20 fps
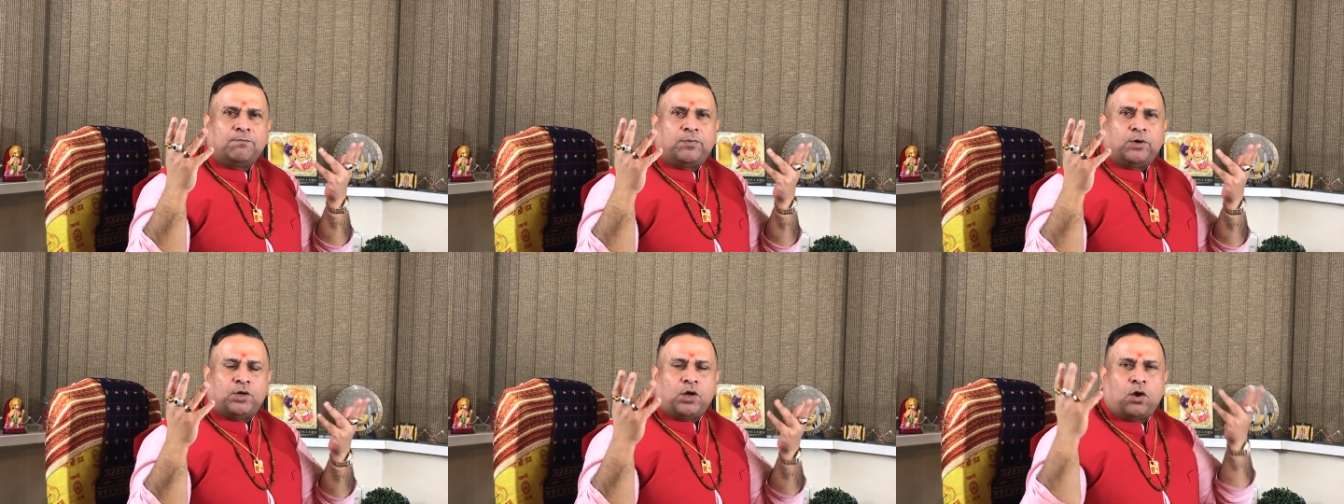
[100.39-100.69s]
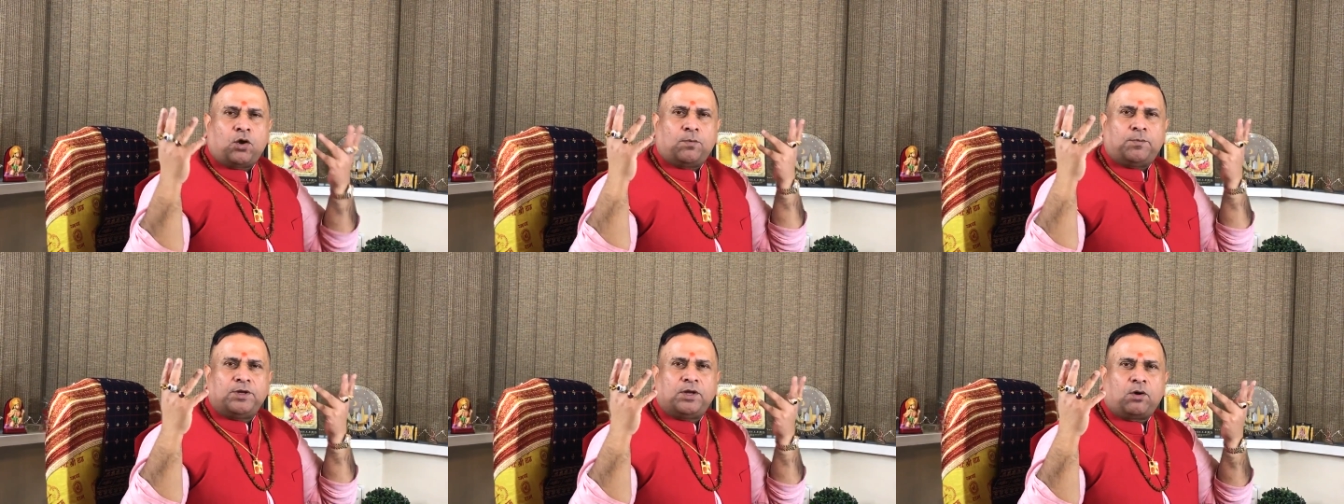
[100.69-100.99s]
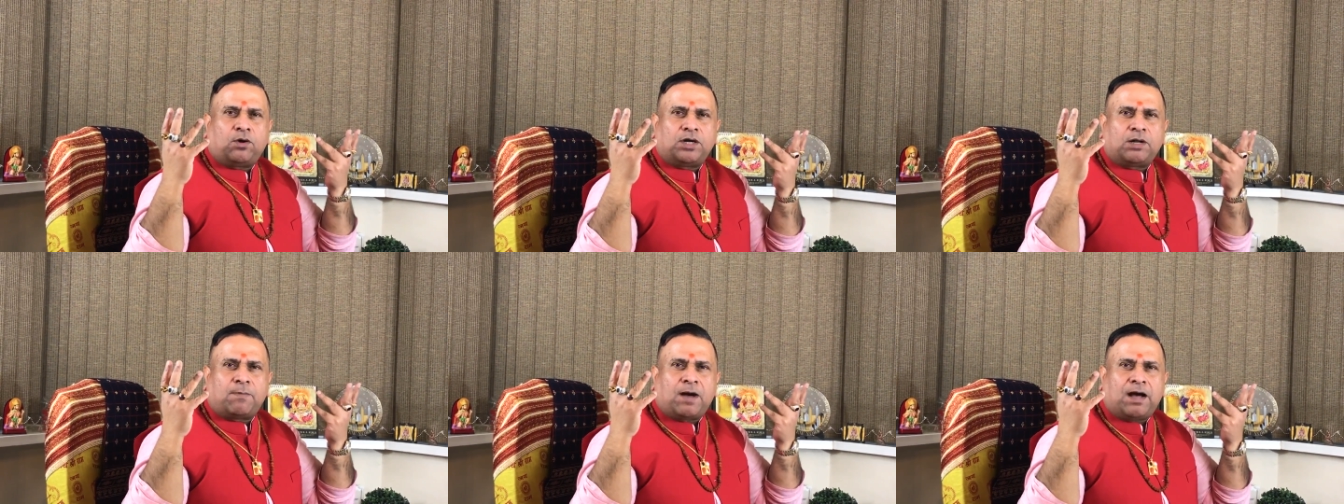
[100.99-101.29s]
भूयो
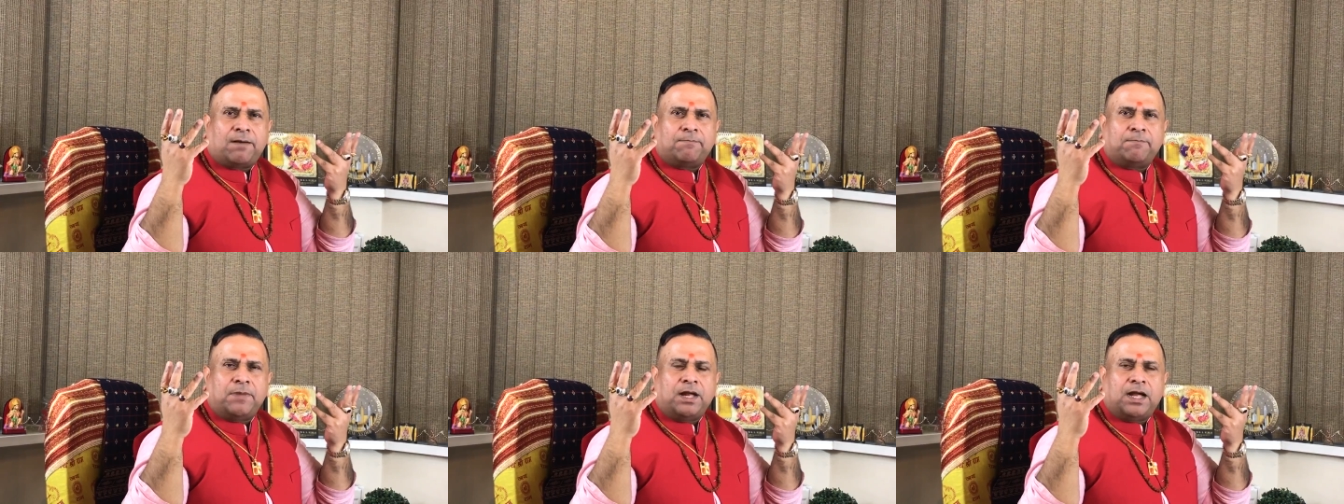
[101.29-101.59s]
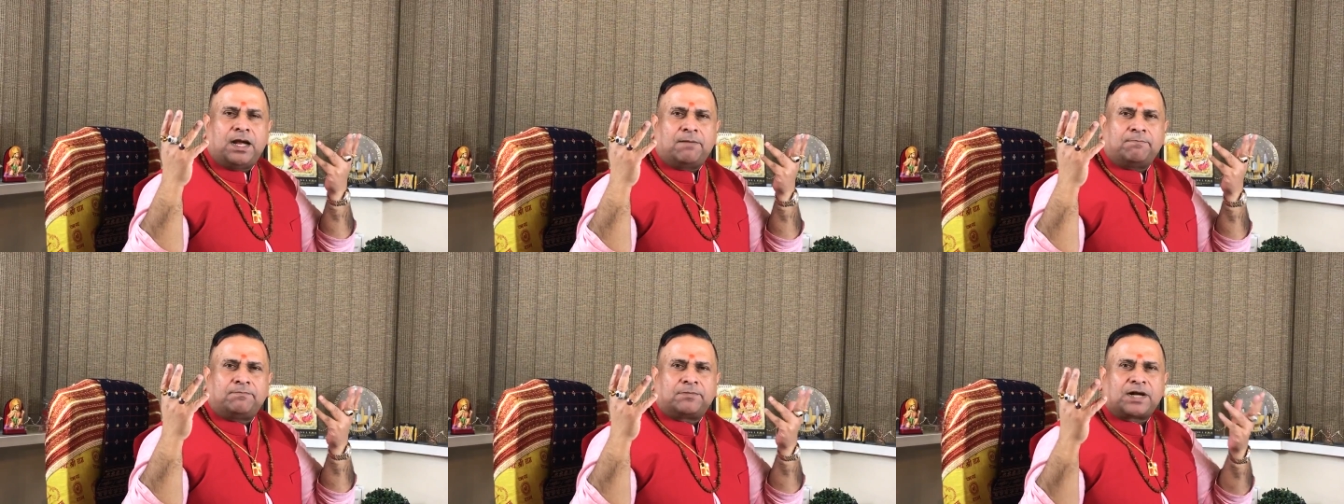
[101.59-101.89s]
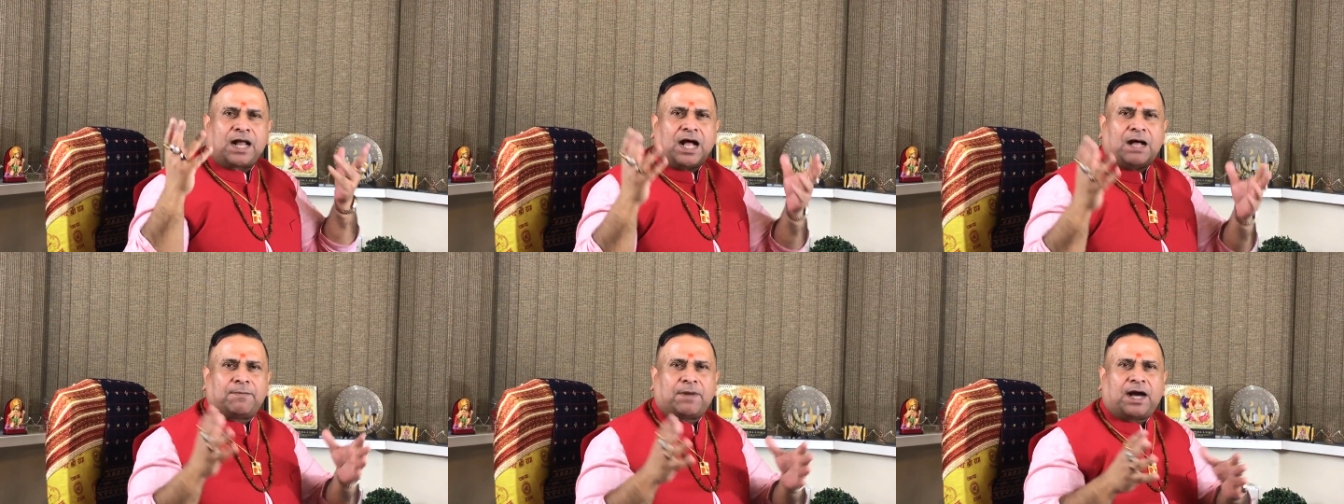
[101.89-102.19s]
भूयो नमाम्य हम
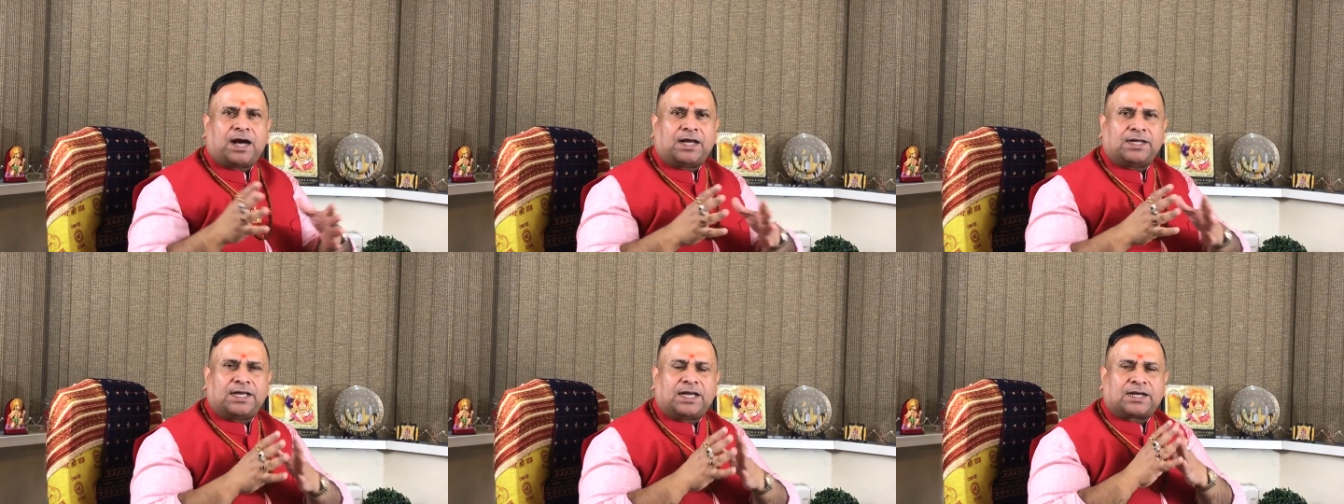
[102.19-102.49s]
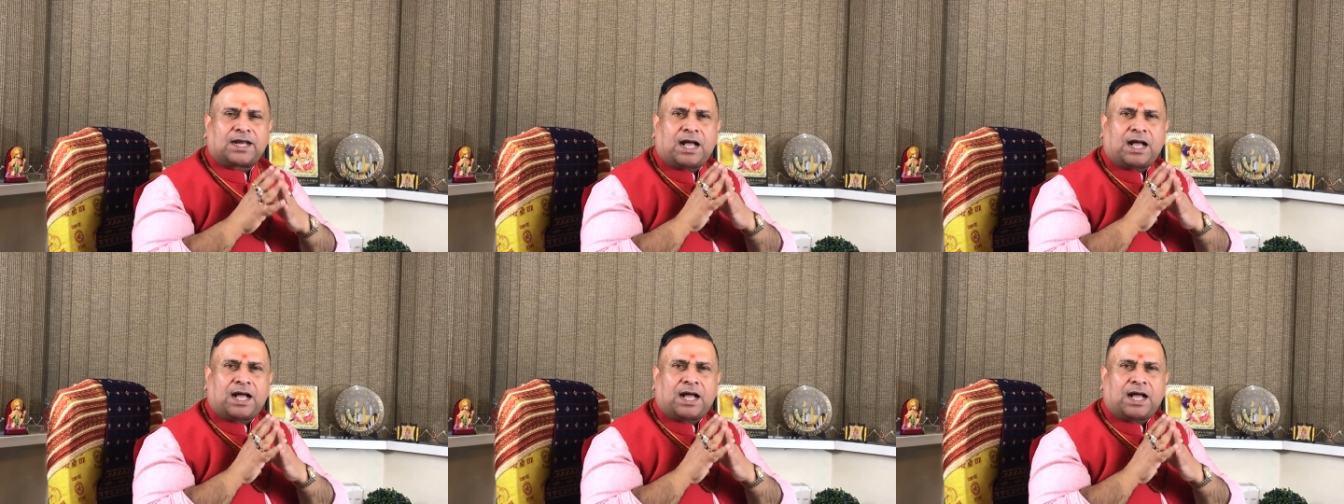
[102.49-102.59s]
रामाय